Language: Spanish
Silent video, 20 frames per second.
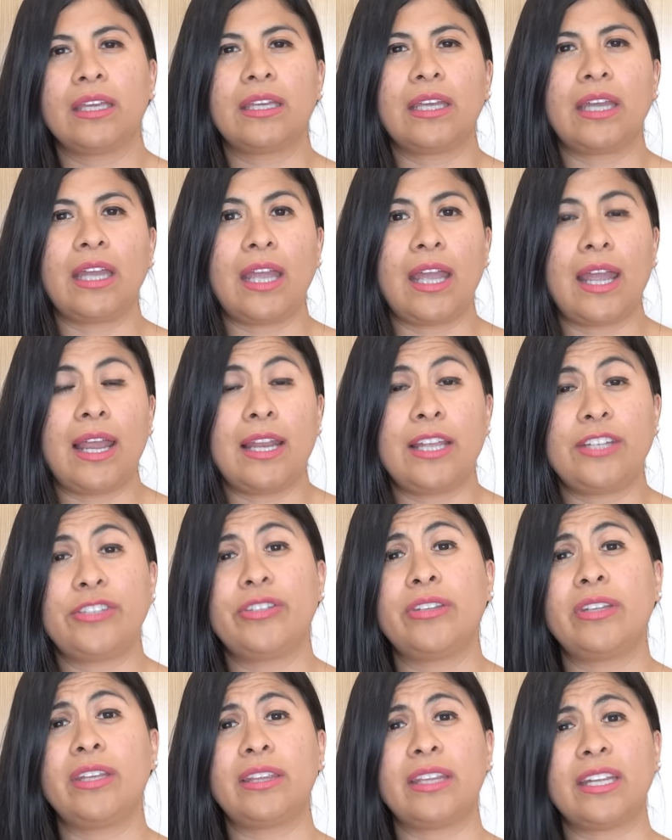que el
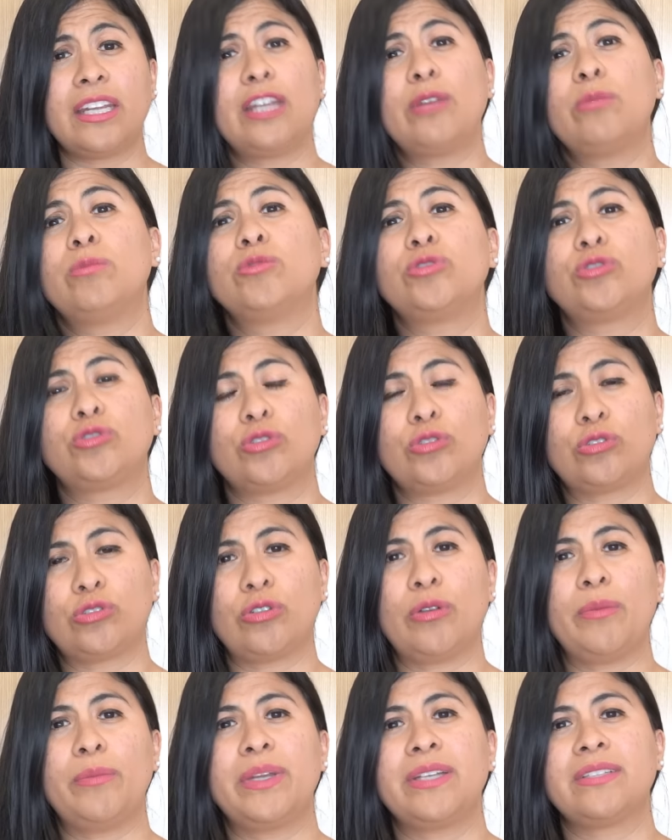hecho de tener muchos
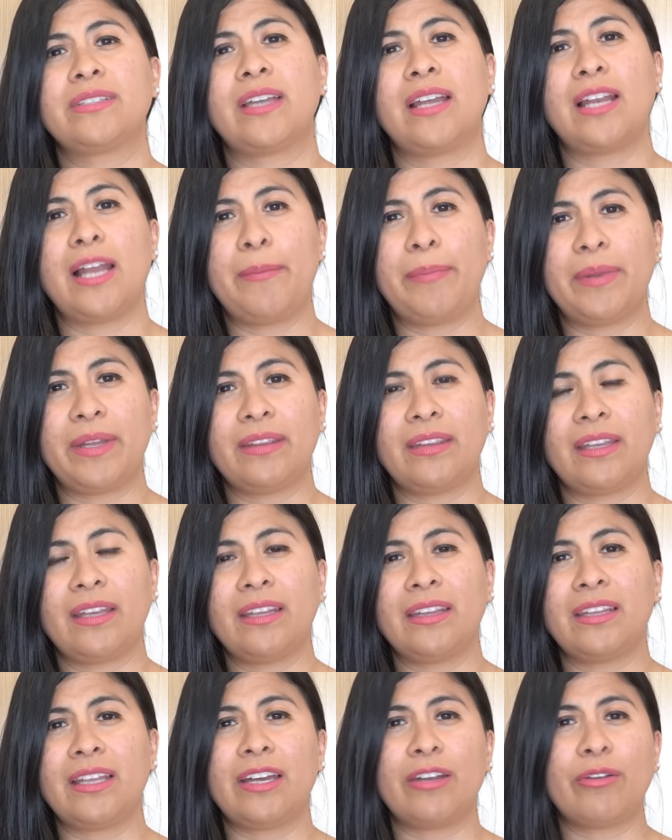hombres que la
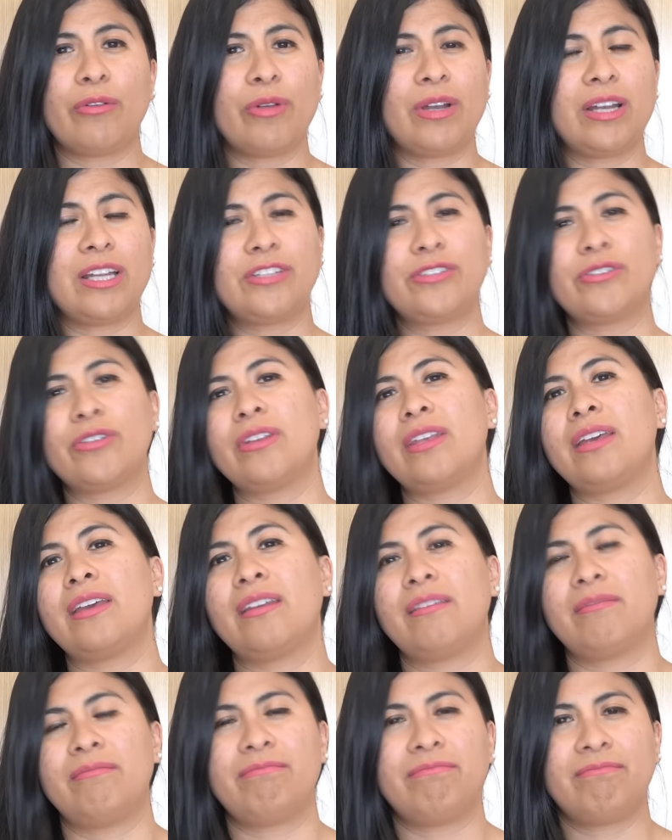pretendan o el hecho
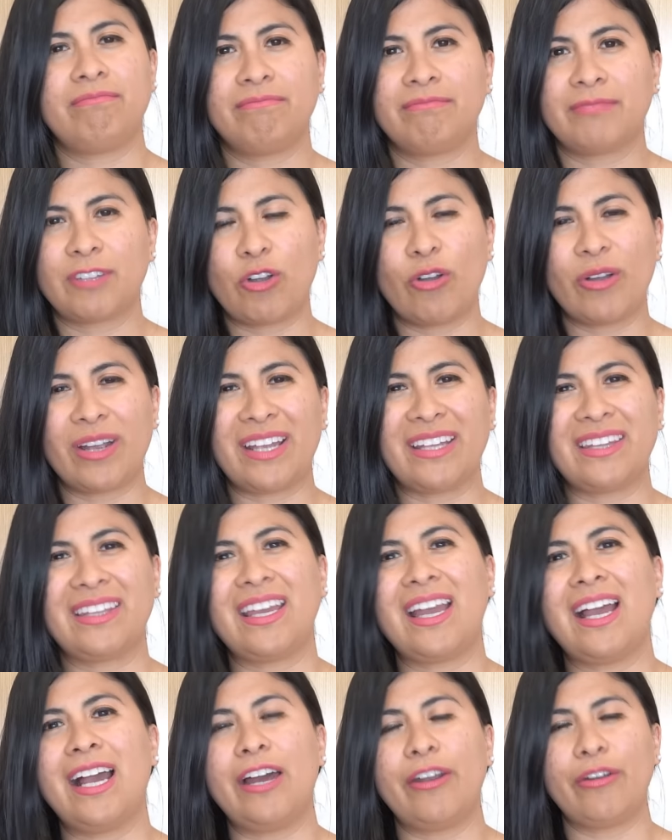de
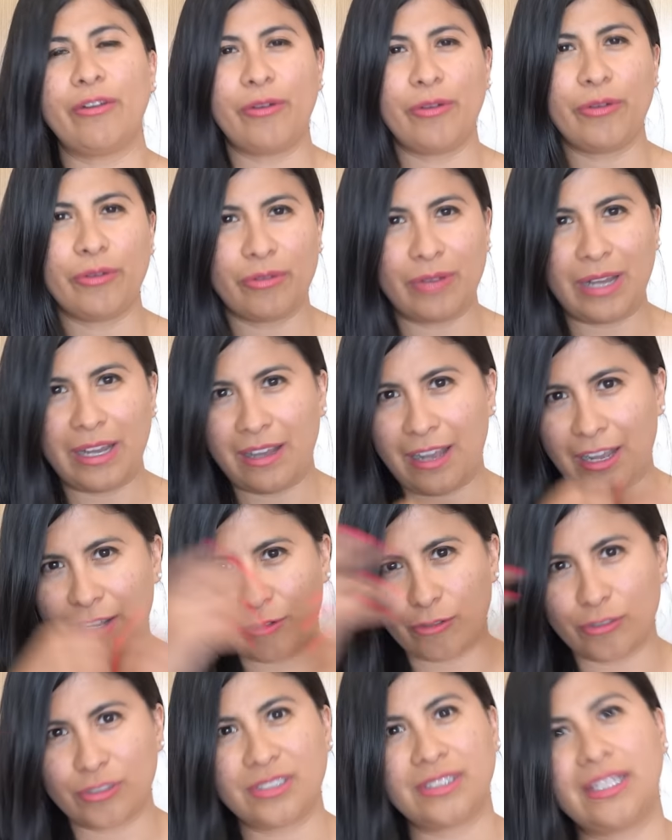coquetear o
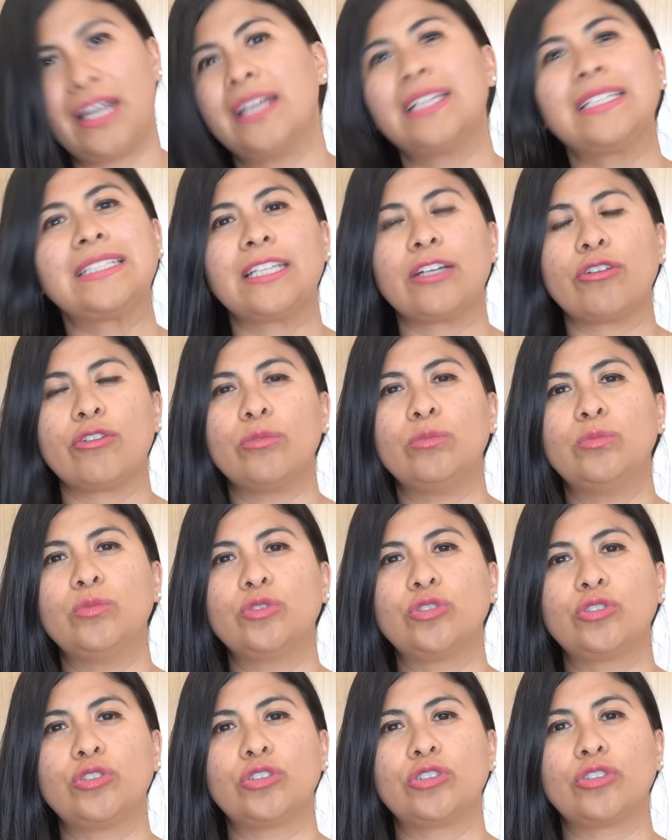acostarse con
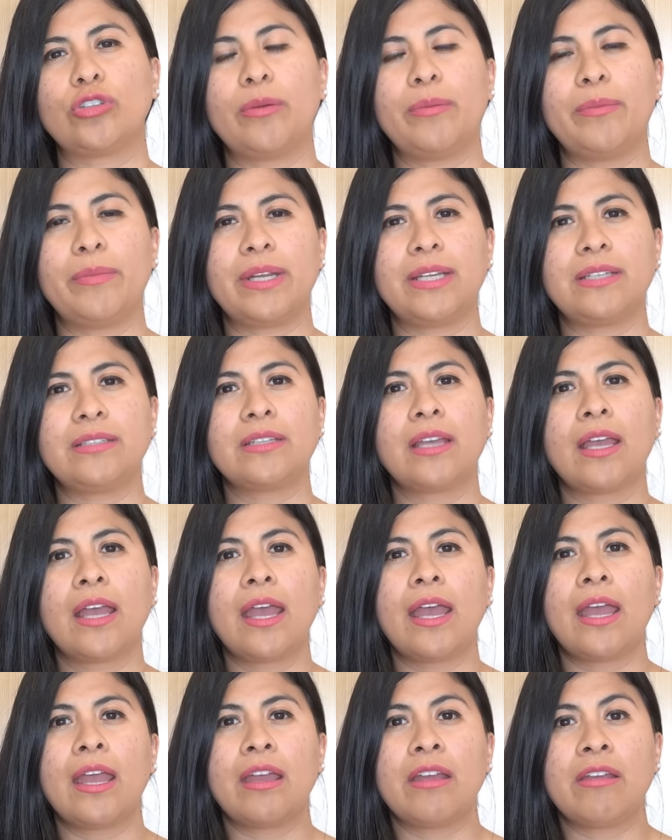muchos hombres,
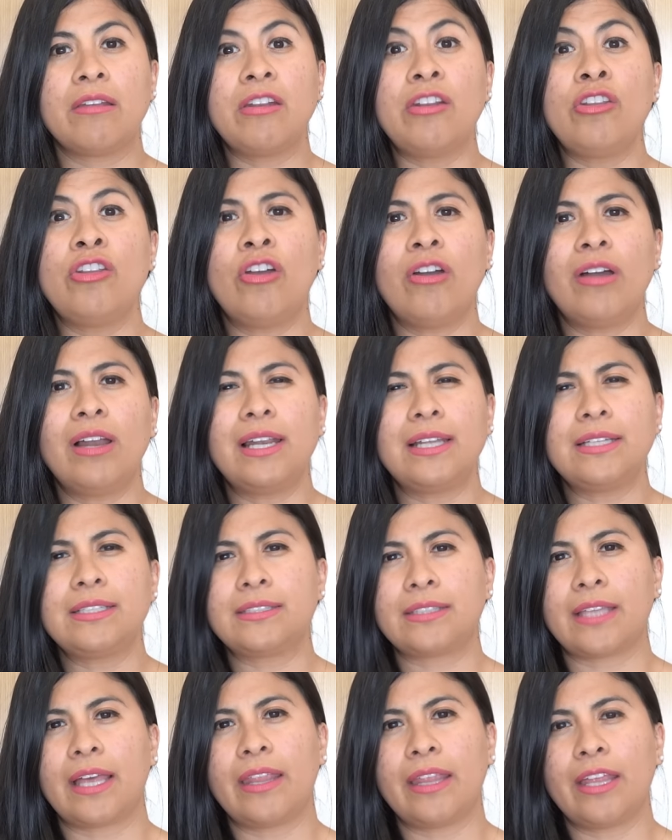no le
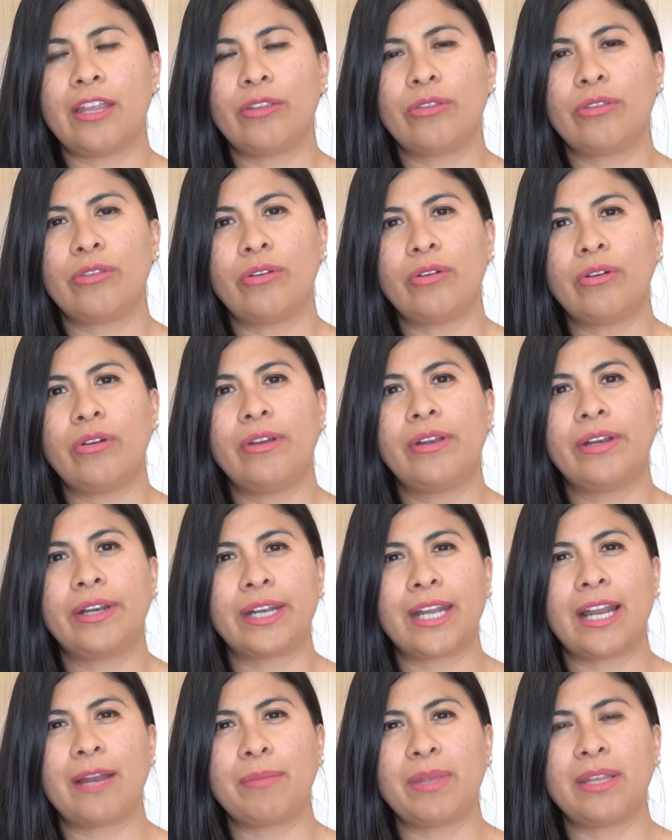está dando
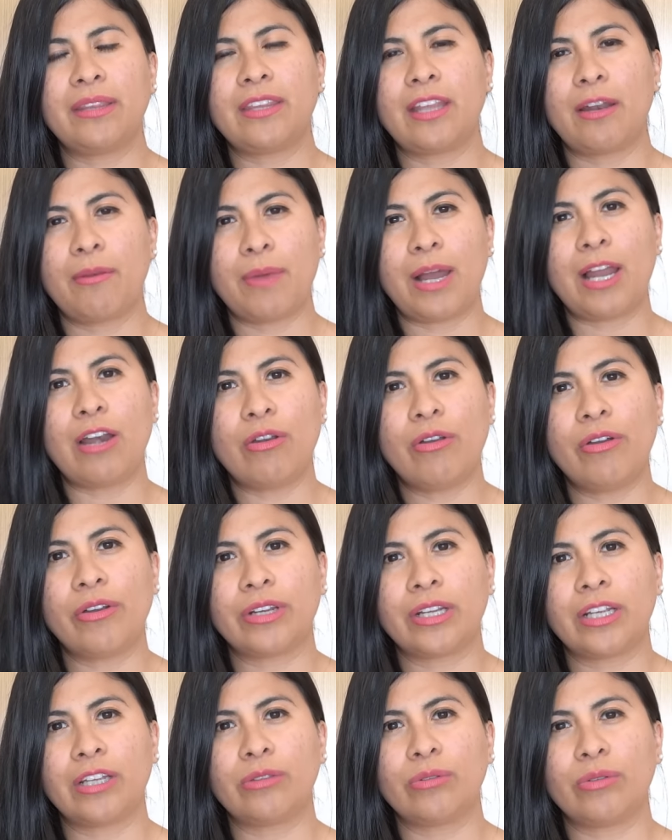realmente el
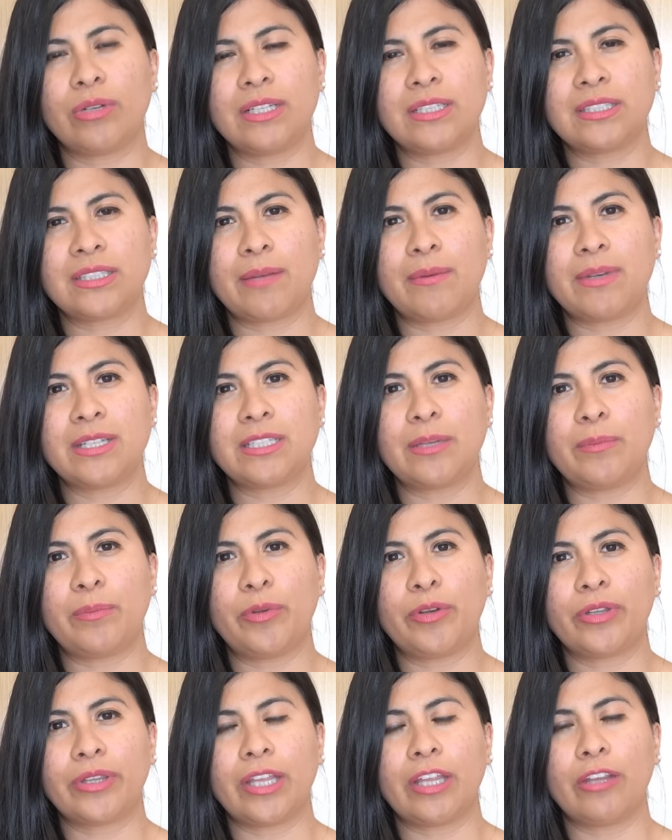valor que tú le estabas
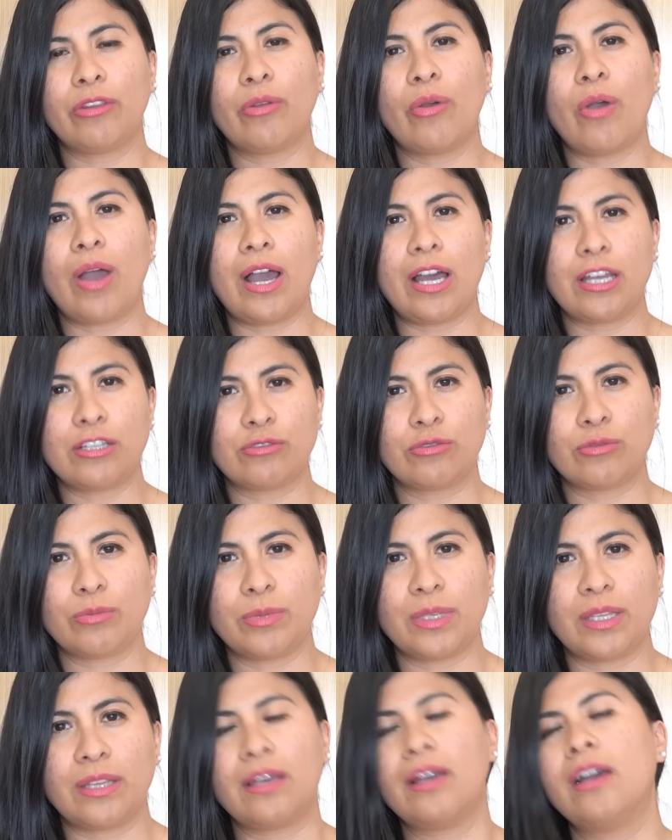aportando a su
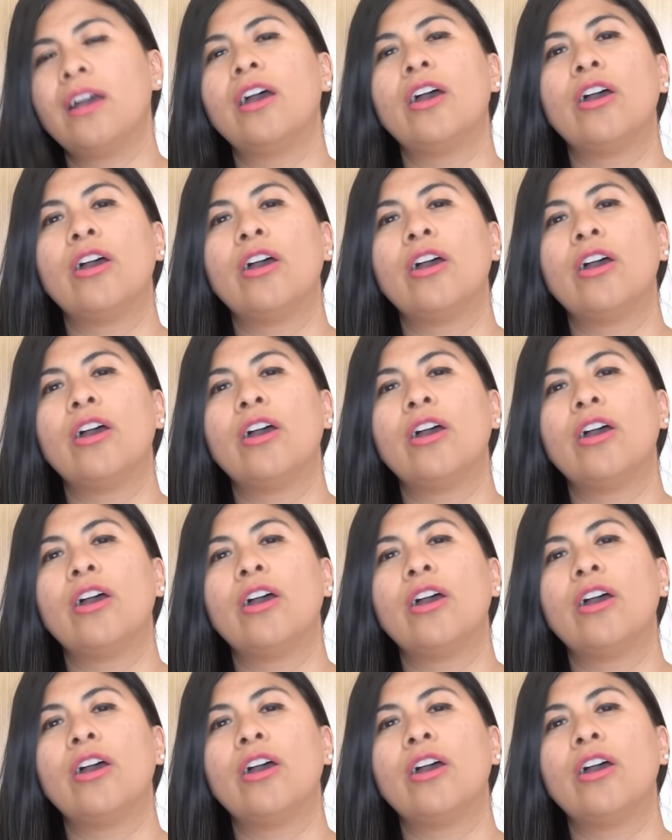vida.